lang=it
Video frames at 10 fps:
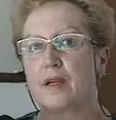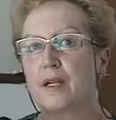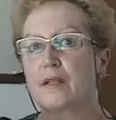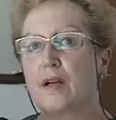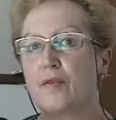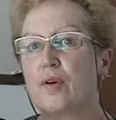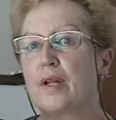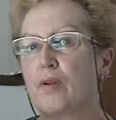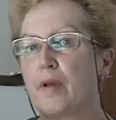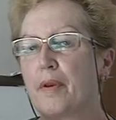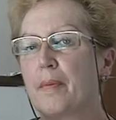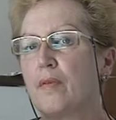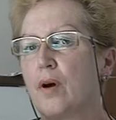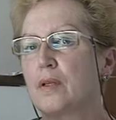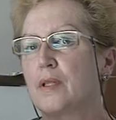E telefonando la prima
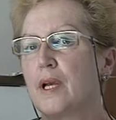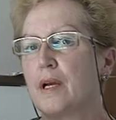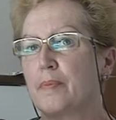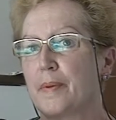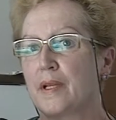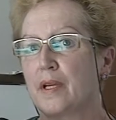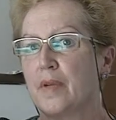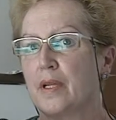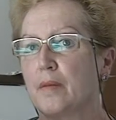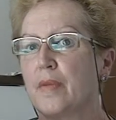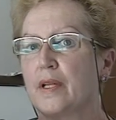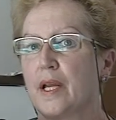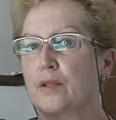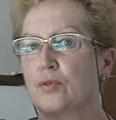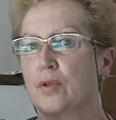volta praticamente mi hanno
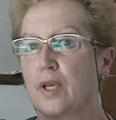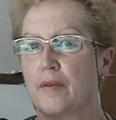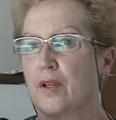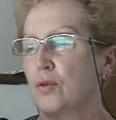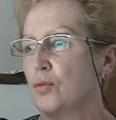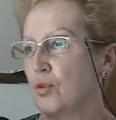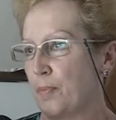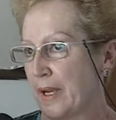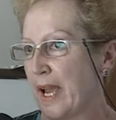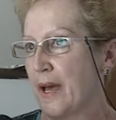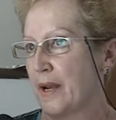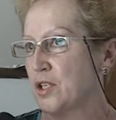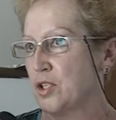detto che avrei dovuto pagare